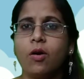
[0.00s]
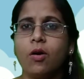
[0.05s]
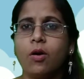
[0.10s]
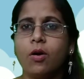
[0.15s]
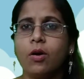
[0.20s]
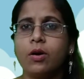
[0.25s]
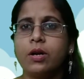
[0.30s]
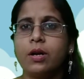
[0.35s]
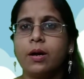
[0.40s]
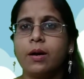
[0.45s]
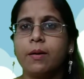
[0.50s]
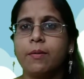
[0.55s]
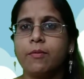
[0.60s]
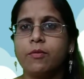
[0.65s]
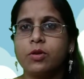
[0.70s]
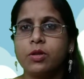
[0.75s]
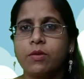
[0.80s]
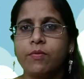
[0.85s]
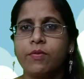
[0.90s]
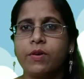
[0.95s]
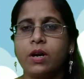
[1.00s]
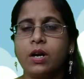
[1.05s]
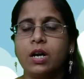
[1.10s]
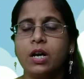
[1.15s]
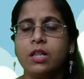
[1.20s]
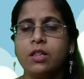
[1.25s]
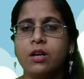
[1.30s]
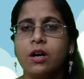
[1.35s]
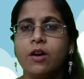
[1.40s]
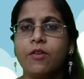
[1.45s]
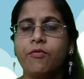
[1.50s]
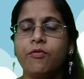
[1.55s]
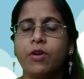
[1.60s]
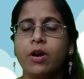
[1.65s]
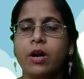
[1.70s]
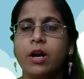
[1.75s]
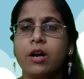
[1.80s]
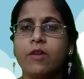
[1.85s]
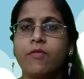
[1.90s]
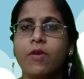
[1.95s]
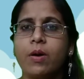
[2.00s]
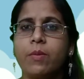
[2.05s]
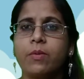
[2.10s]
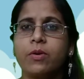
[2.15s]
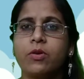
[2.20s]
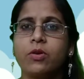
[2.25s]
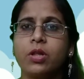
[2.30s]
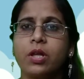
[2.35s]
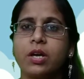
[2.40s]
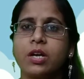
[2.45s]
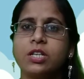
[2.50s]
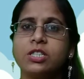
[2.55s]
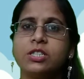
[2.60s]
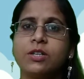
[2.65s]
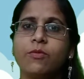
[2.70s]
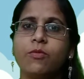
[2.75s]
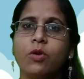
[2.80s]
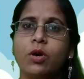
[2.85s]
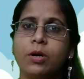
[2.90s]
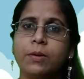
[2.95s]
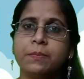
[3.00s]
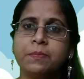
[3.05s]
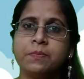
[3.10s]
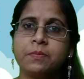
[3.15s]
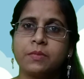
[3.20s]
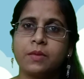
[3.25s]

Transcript: और उस फ्रेंडली थर्ड फ्रेंडली फार्मर को देख के जब वह